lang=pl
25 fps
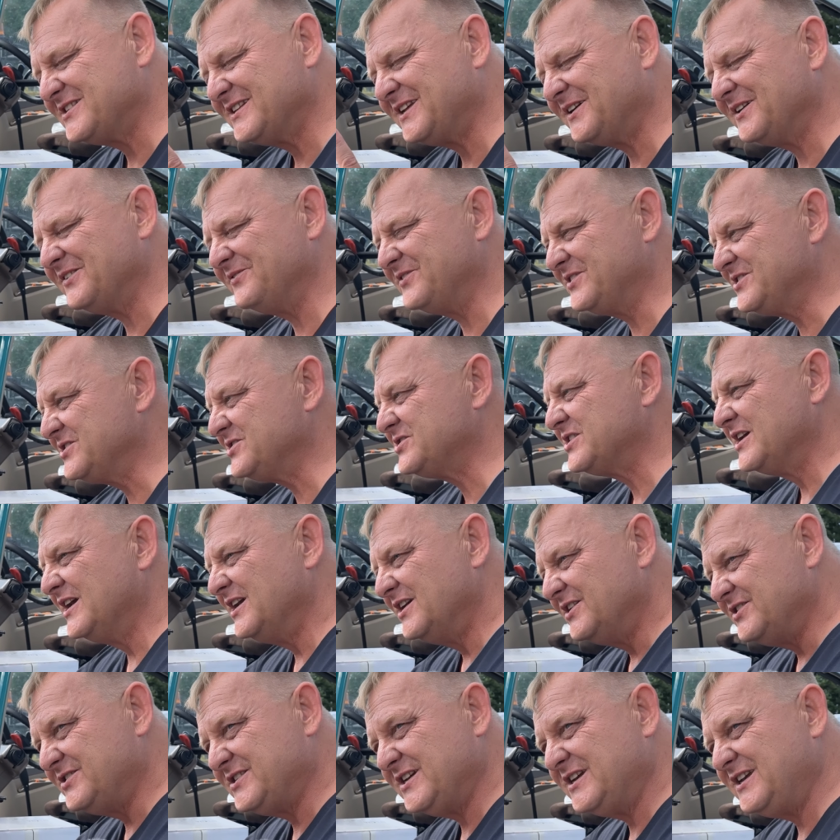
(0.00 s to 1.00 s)
Damian widzisz,
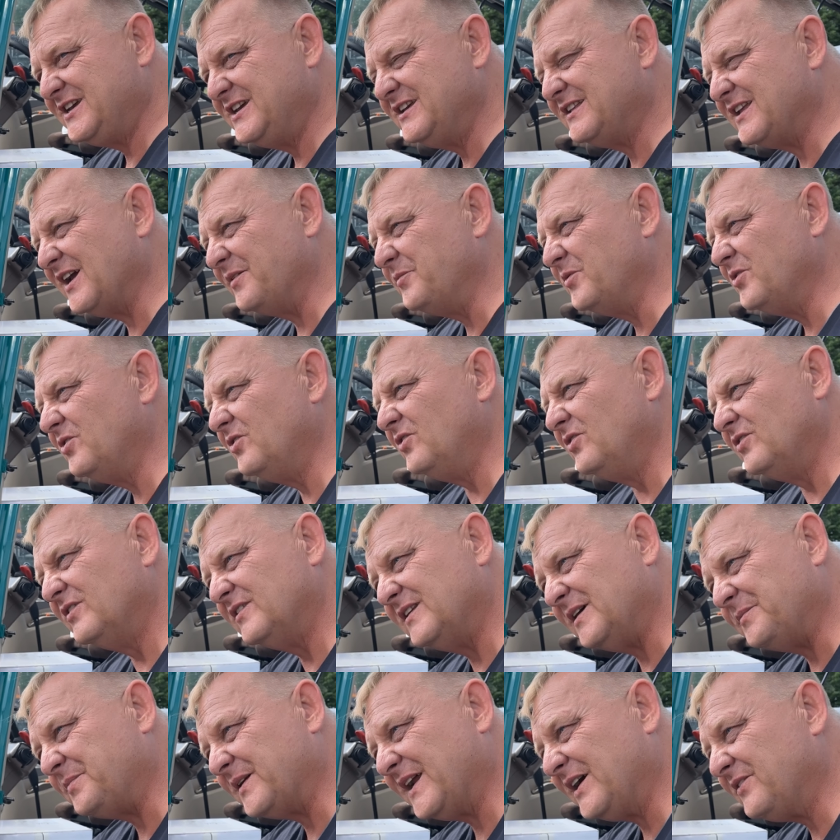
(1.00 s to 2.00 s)
dzięki temu
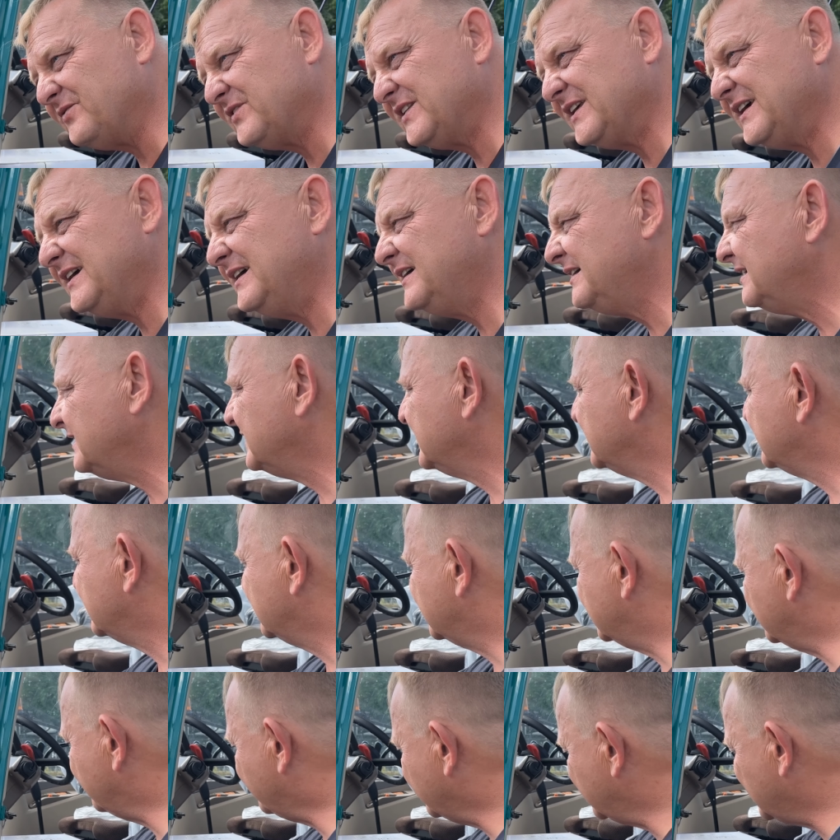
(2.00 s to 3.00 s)
naprawdę
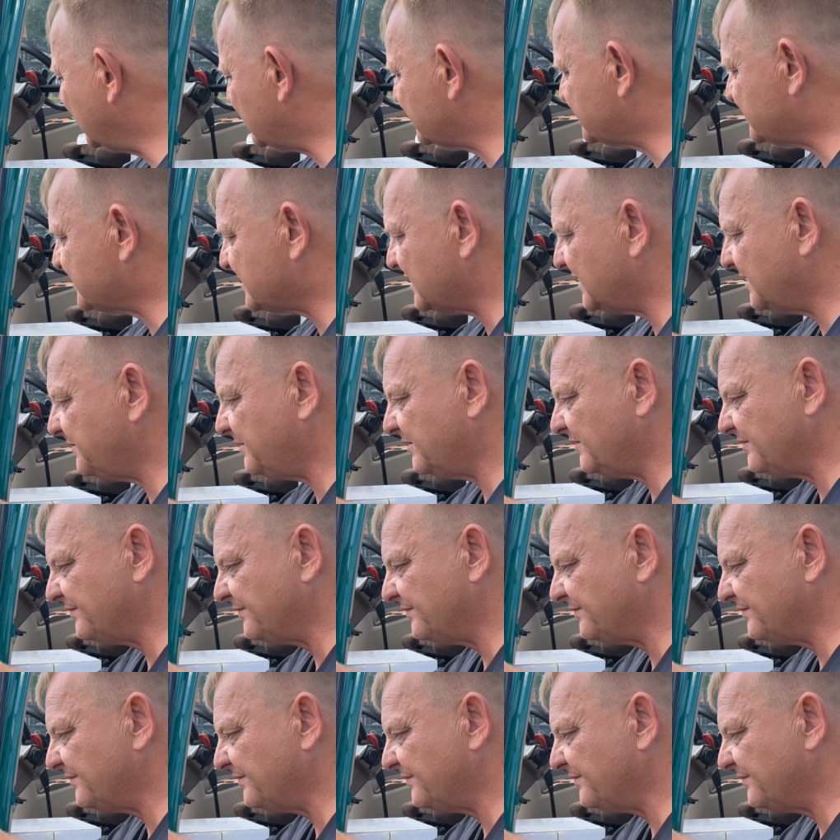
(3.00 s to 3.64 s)
e, widać, że e,